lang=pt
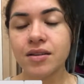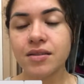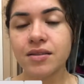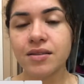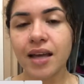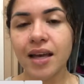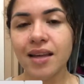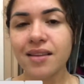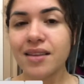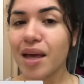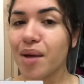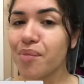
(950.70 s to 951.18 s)

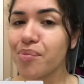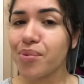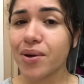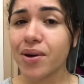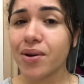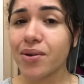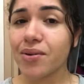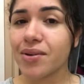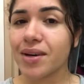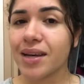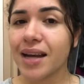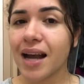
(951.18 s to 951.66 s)
Tem tempo que
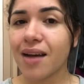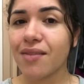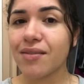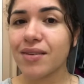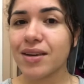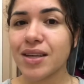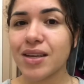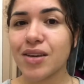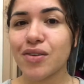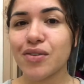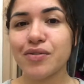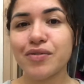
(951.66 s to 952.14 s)
eu não gravo
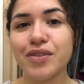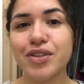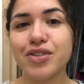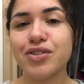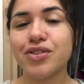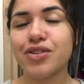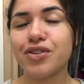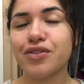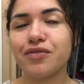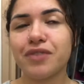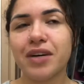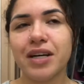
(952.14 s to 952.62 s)
aqui um
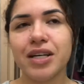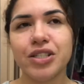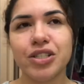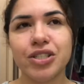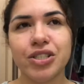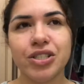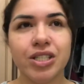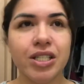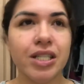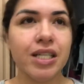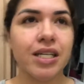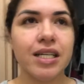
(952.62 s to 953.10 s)
vídeo de
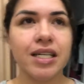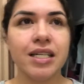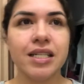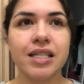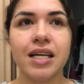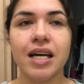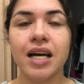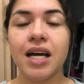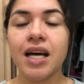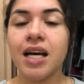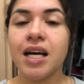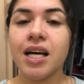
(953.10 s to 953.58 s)

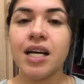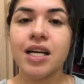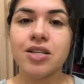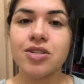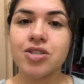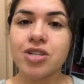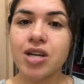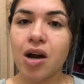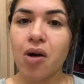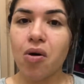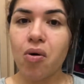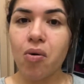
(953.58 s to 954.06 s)
faxina,
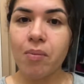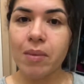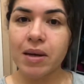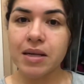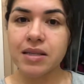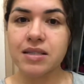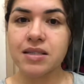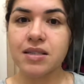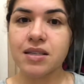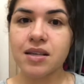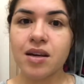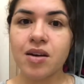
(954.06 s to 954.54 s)
de
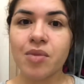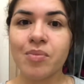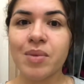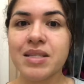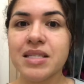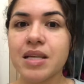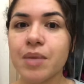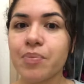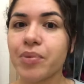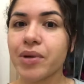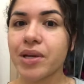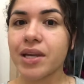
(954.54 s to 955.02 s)
arrumação,
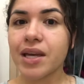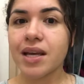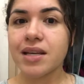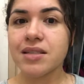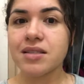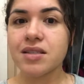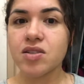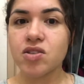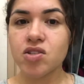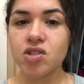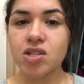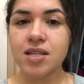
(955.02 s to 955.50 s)
mas é porque
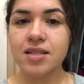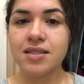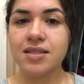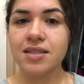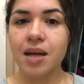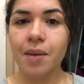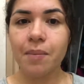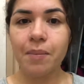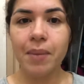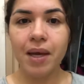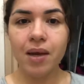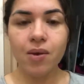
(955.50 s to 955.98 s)
esses dias
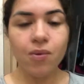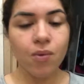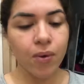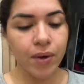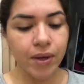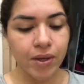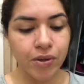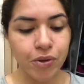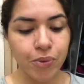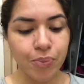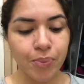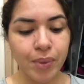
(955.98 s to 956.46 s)
tá bem
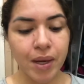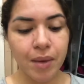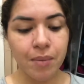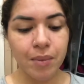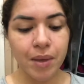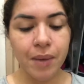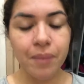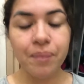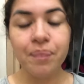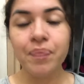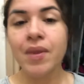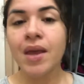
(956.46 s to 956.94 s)
corrido pra
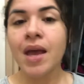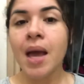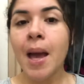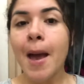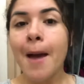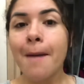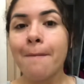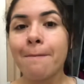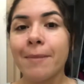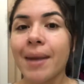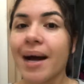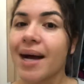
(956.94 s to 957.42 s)
mim.
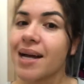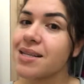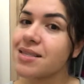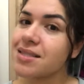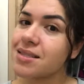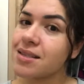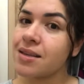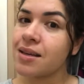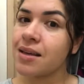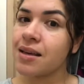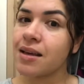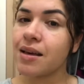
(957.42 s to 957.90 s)

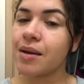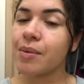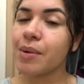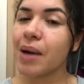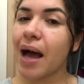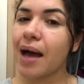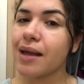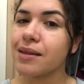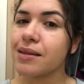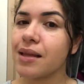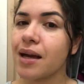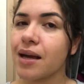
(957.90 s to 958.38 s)
Mas
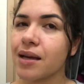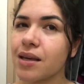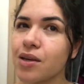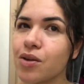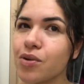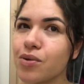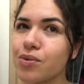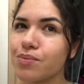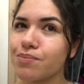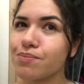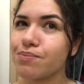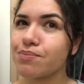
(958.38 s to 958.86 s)

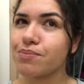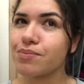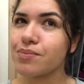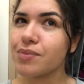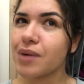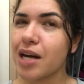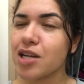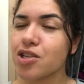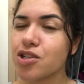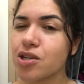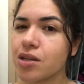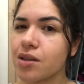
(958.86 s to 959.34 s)
daqui o
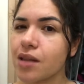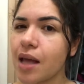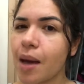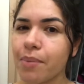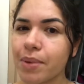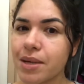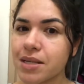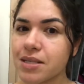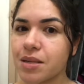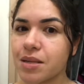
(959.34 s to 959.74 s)
acho que lá pra